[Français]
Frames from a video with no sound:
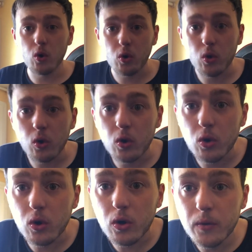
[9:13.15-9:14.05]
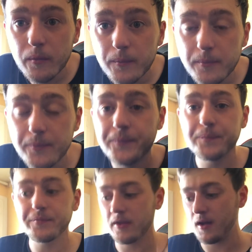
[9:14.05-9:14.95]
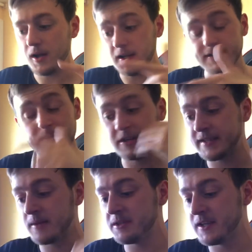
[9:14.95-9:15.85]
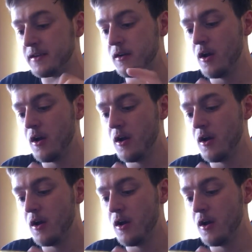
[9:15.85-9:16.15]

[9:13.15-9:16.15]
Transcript: là là là là là. Ça m'a terminé.